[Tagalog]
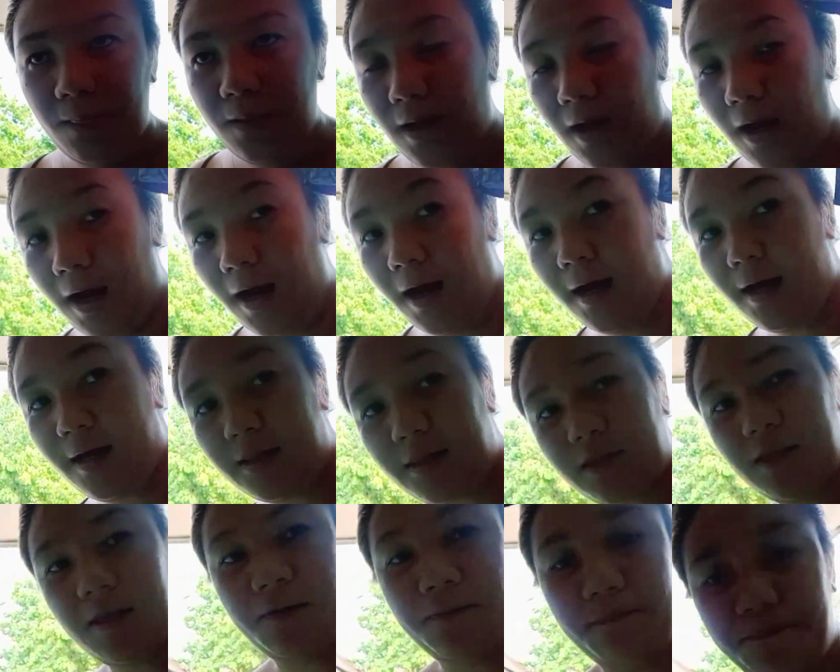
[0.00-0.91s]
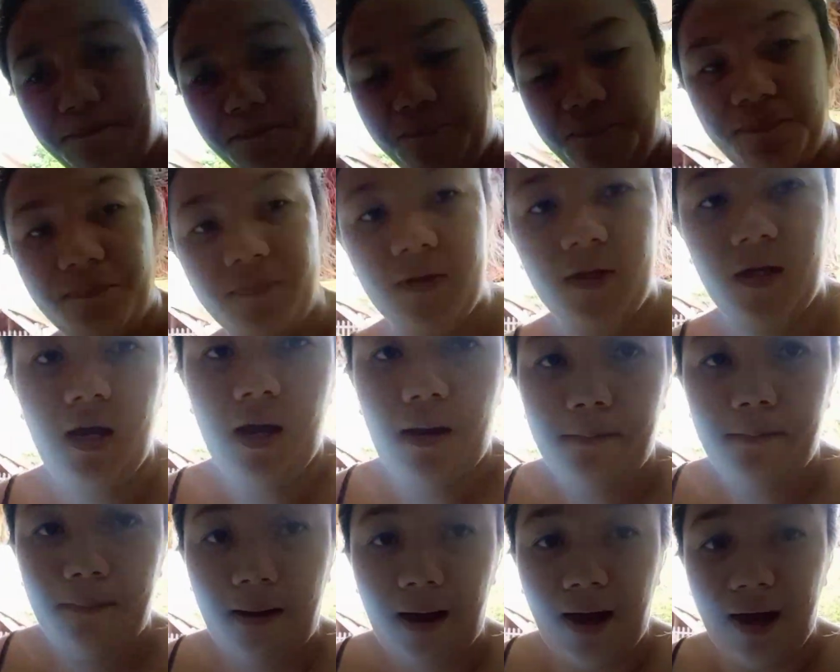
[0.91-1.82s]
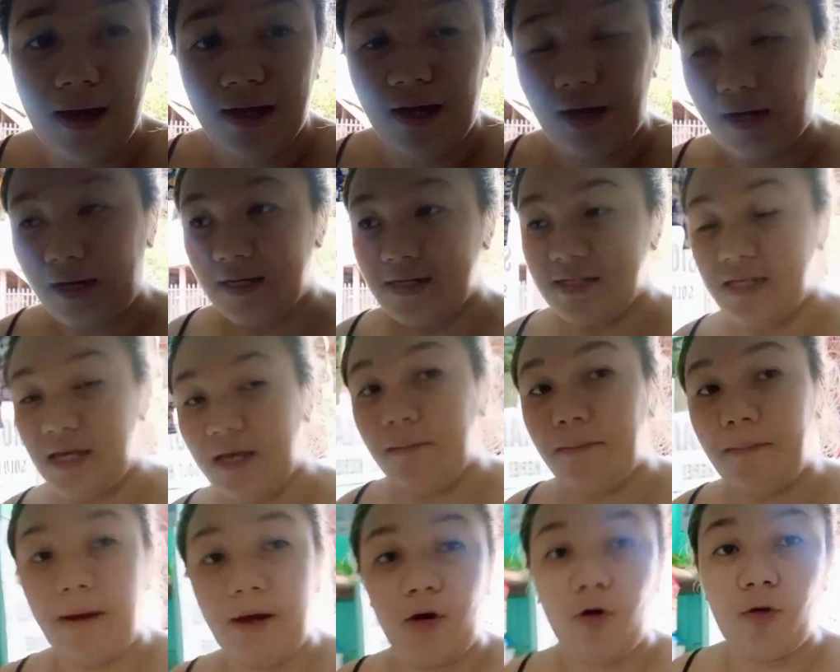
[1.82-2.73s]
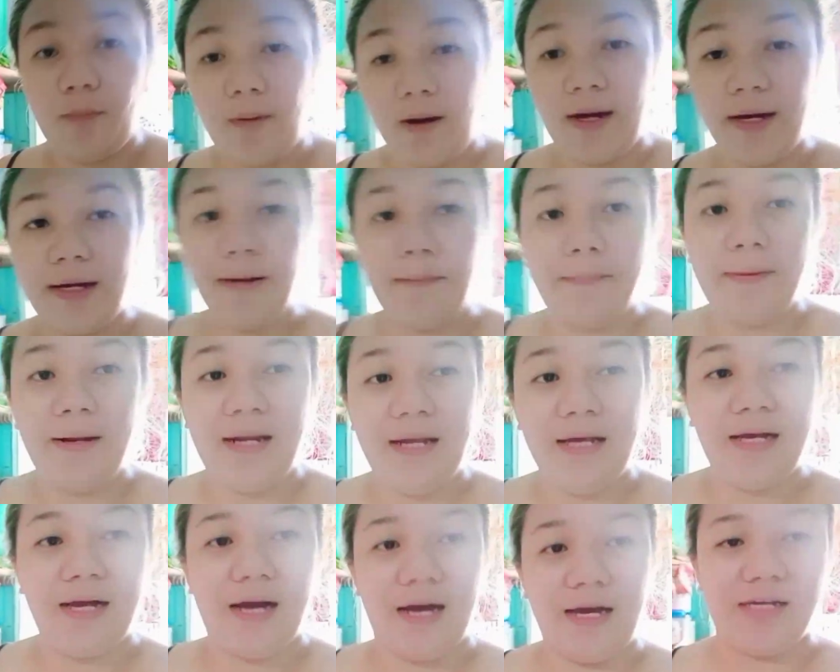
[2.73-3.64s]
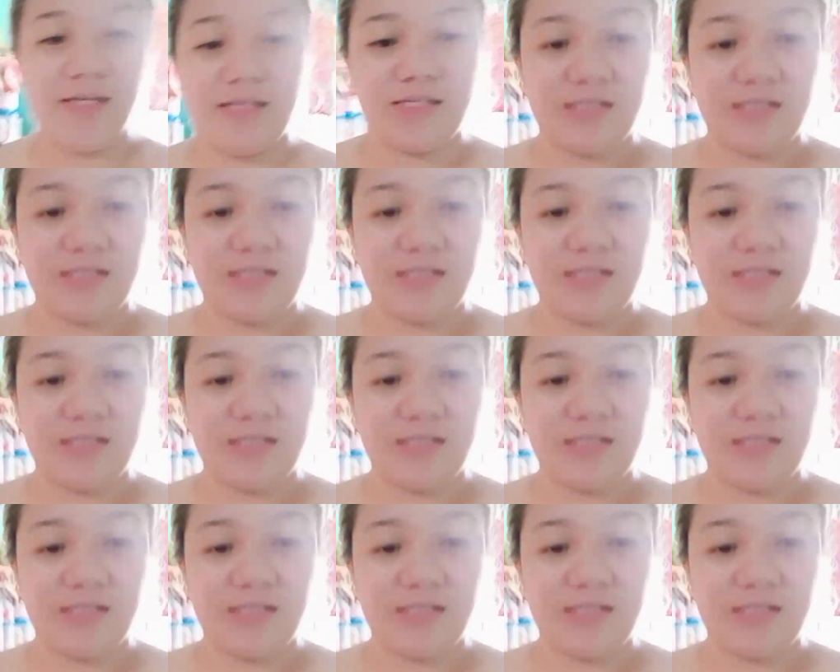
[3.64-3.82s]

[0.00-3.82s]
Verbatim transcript: At, maaga kasing merong mga namili, guys.